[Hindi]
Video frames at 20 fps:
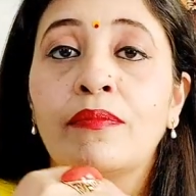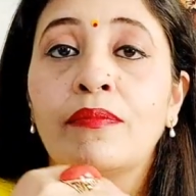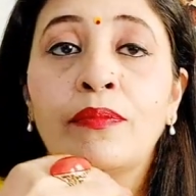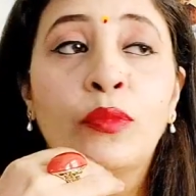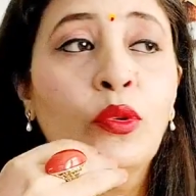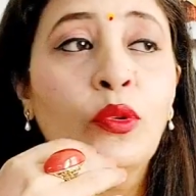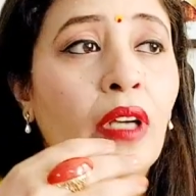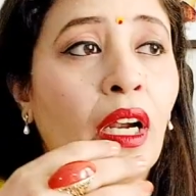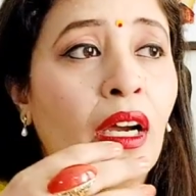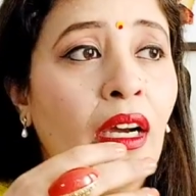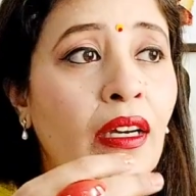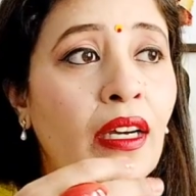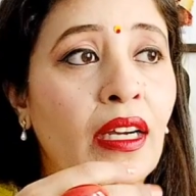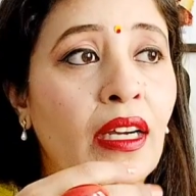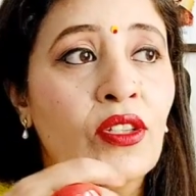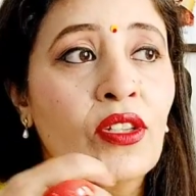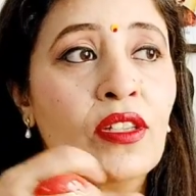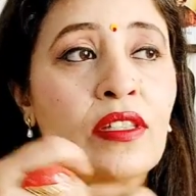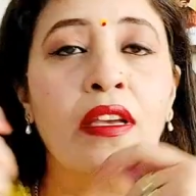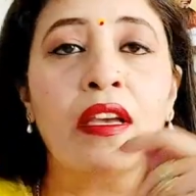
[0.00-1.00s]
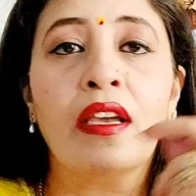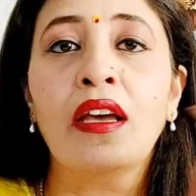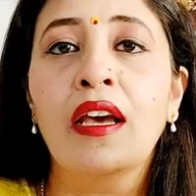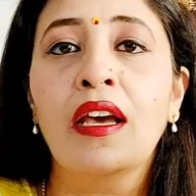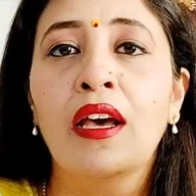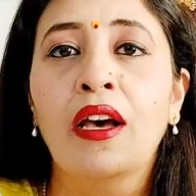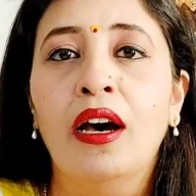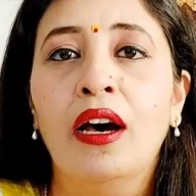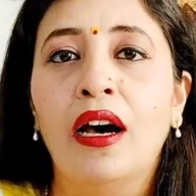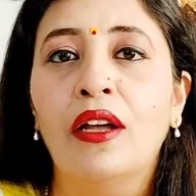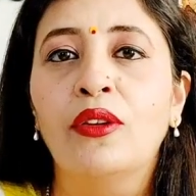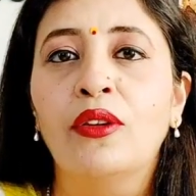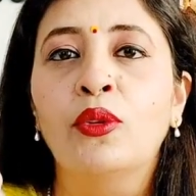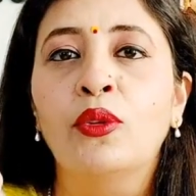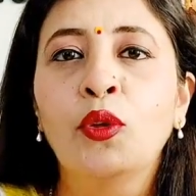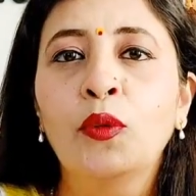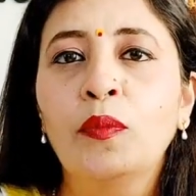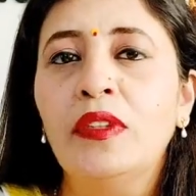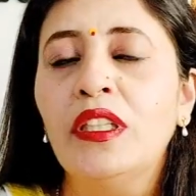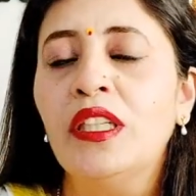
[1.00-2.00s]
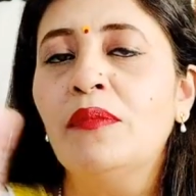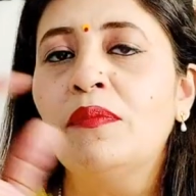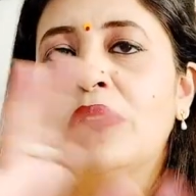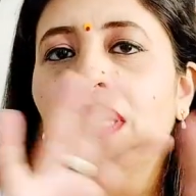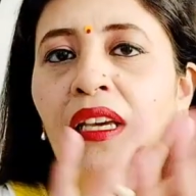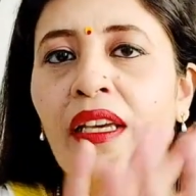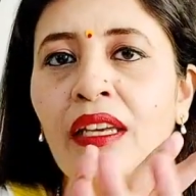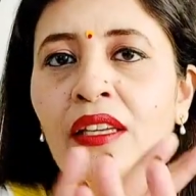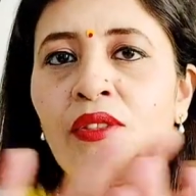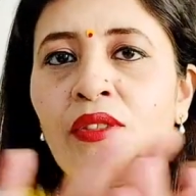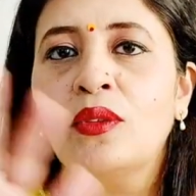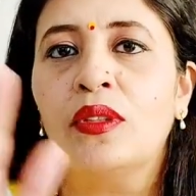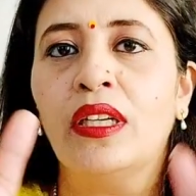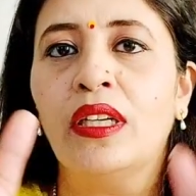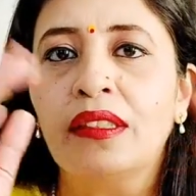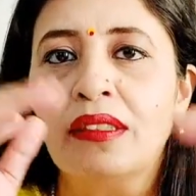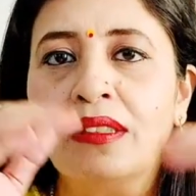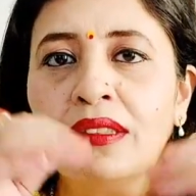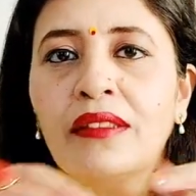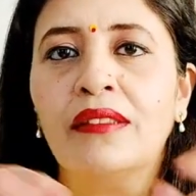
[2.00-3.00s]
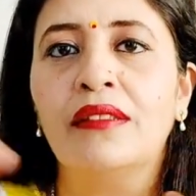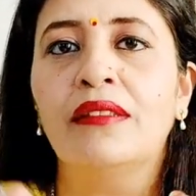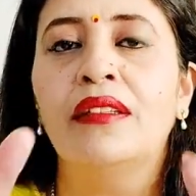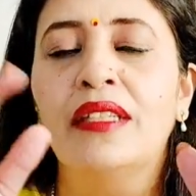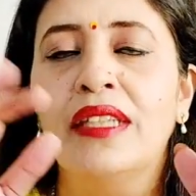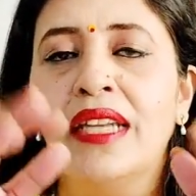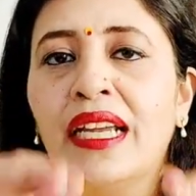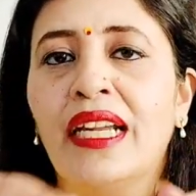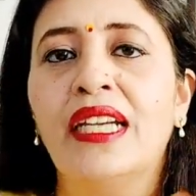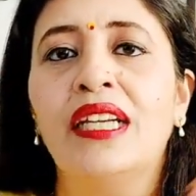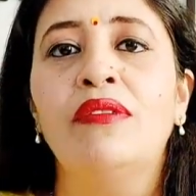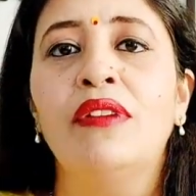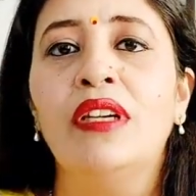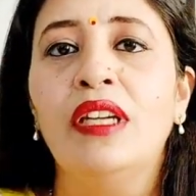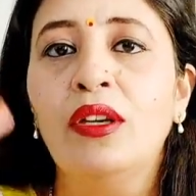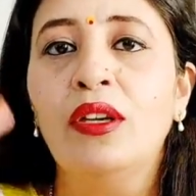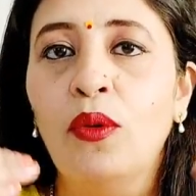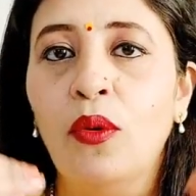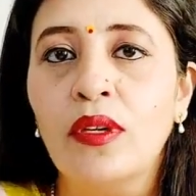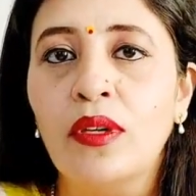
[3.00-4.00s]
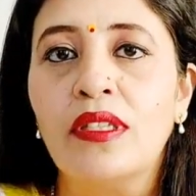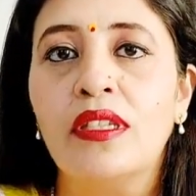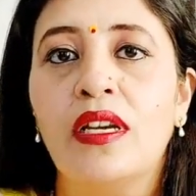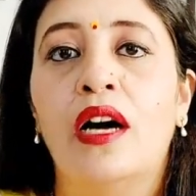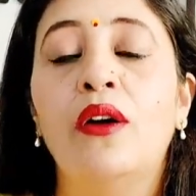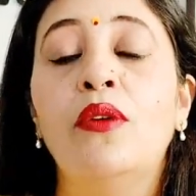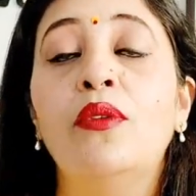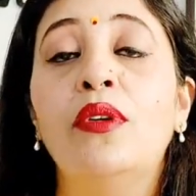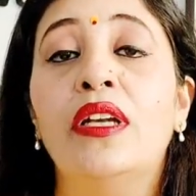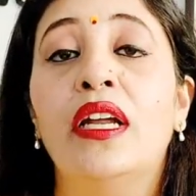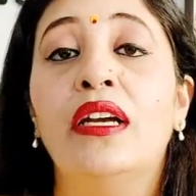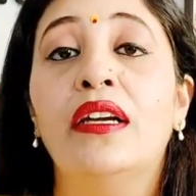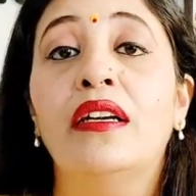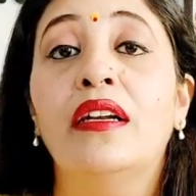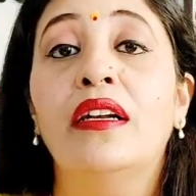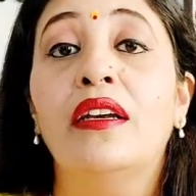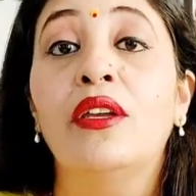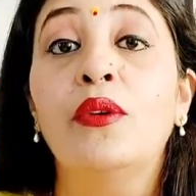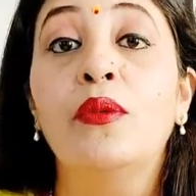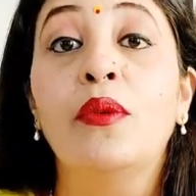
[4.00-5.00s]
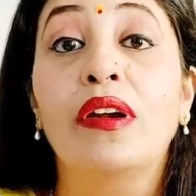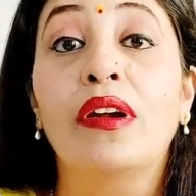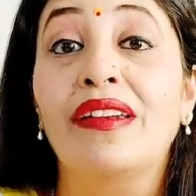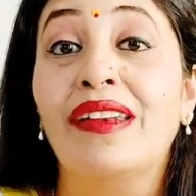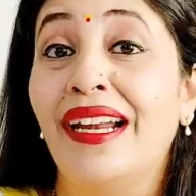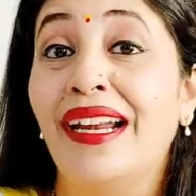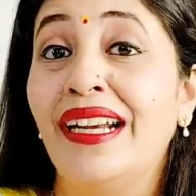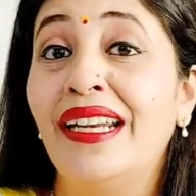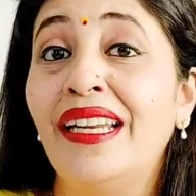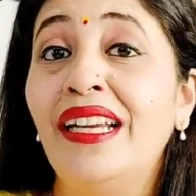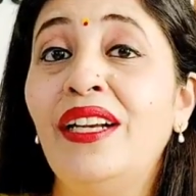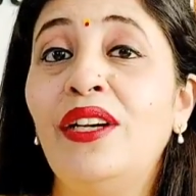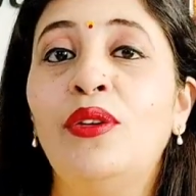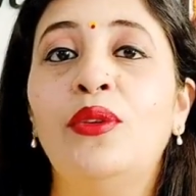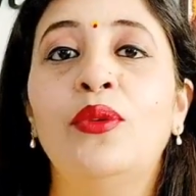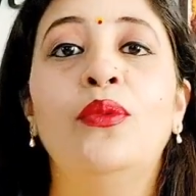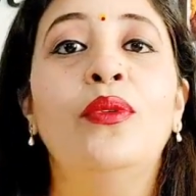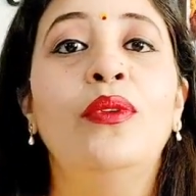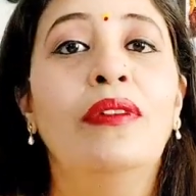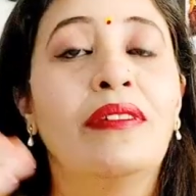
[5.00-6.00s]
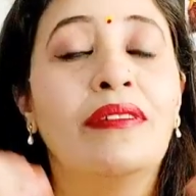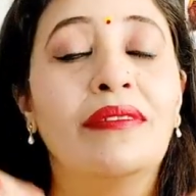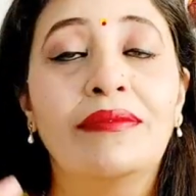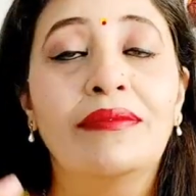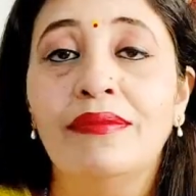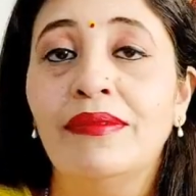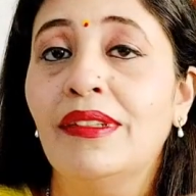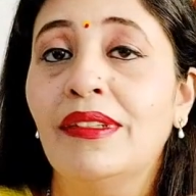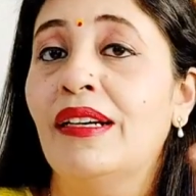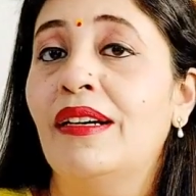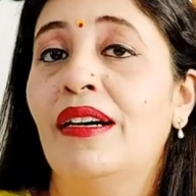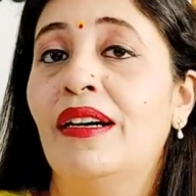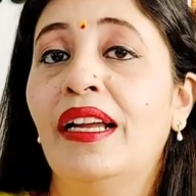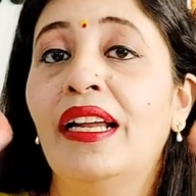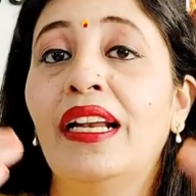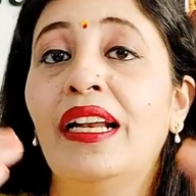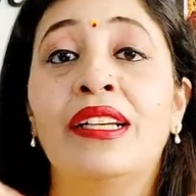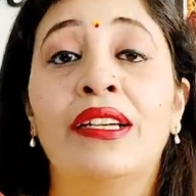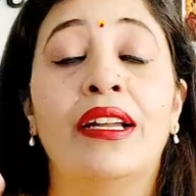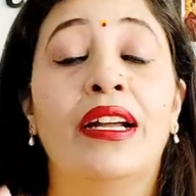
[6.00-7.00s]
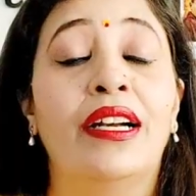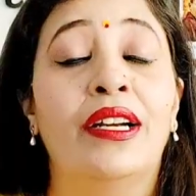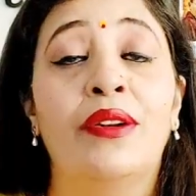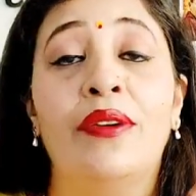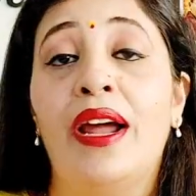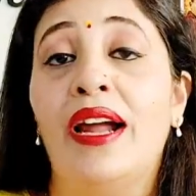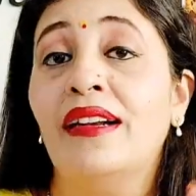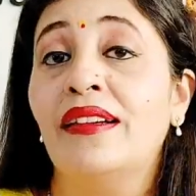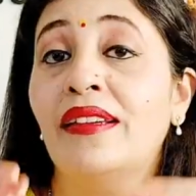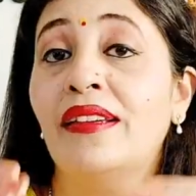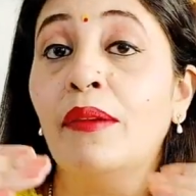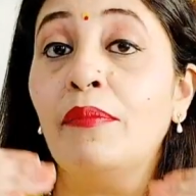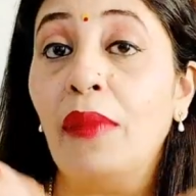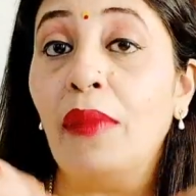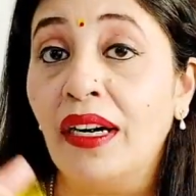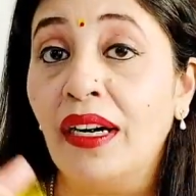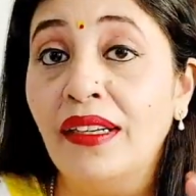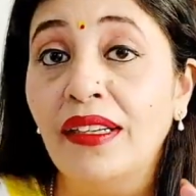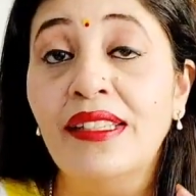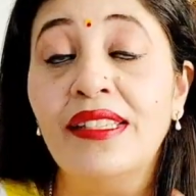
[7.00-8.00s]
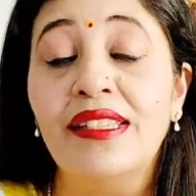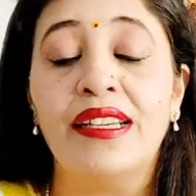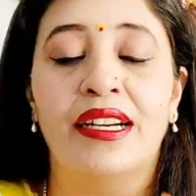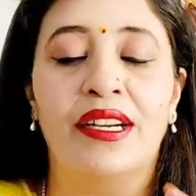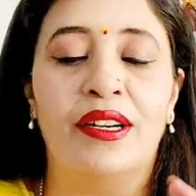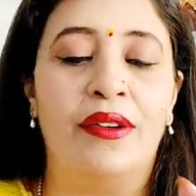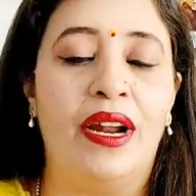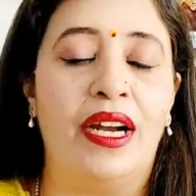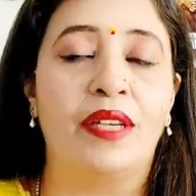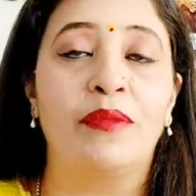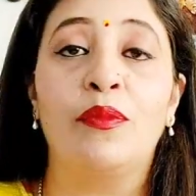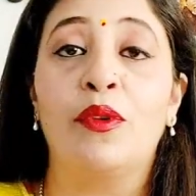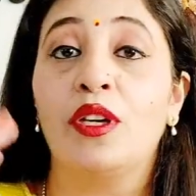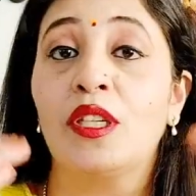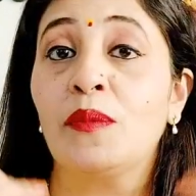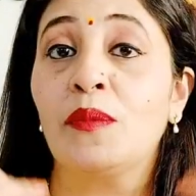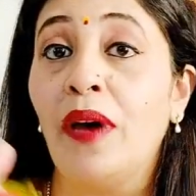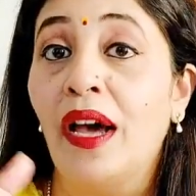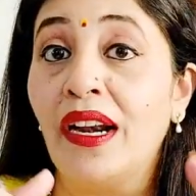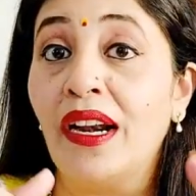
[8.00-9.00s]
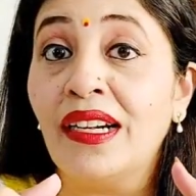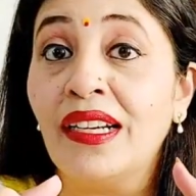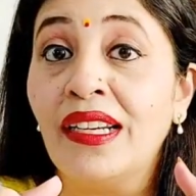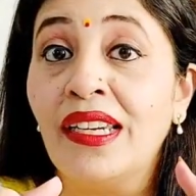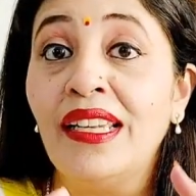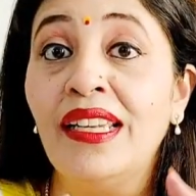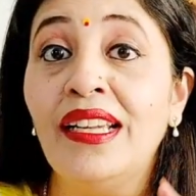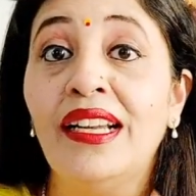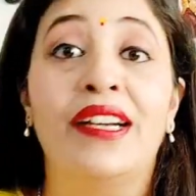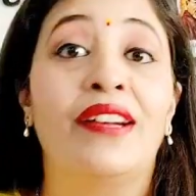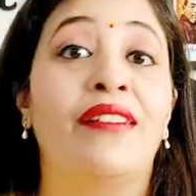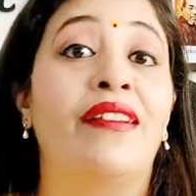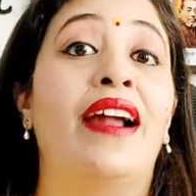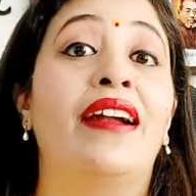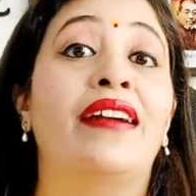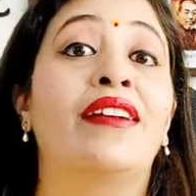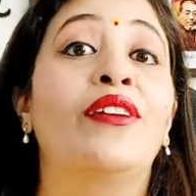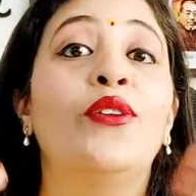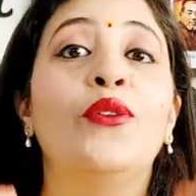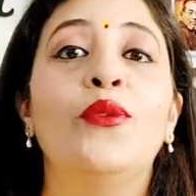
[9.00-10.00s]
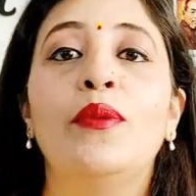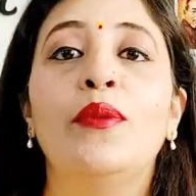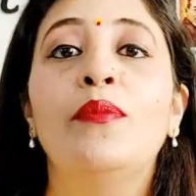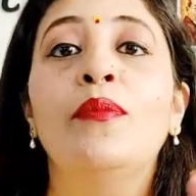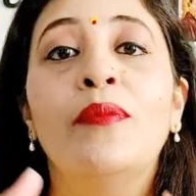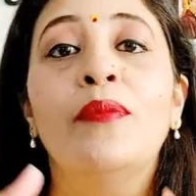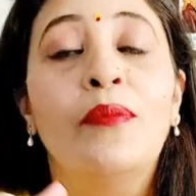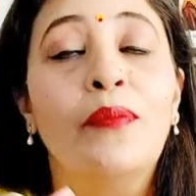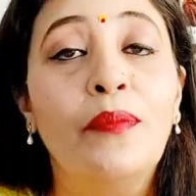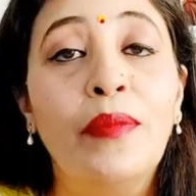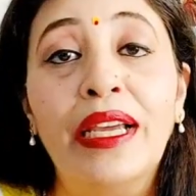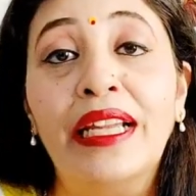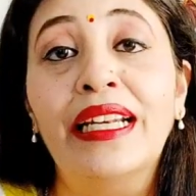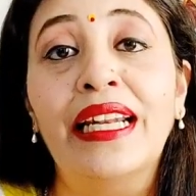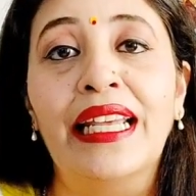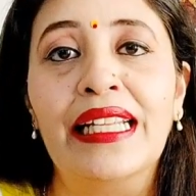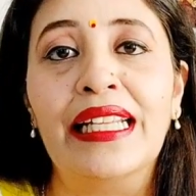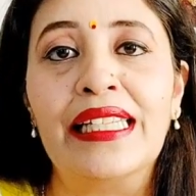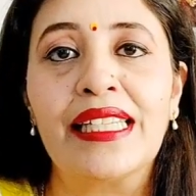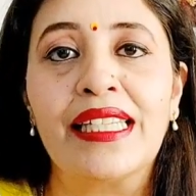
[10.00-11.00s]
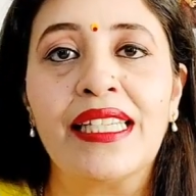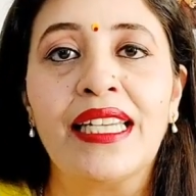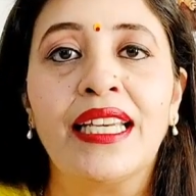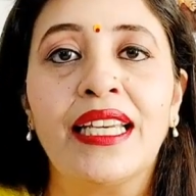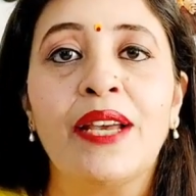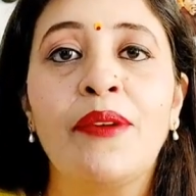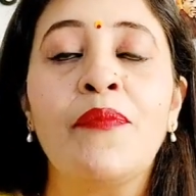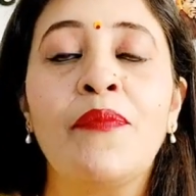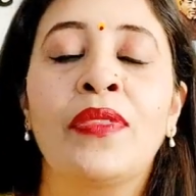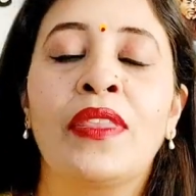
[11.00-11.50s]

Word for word: पूरा अच्छे से धूप दीप दे के सो दैट नेगेटिविटी गोज़ आउट एंड यू आर रेडी टू अट्रैक्ट अबांडेंस अट्रैक्ट प्रॉस्पैरिटी अट्रैक्ट न्यू बिगनिंग्स ठीक है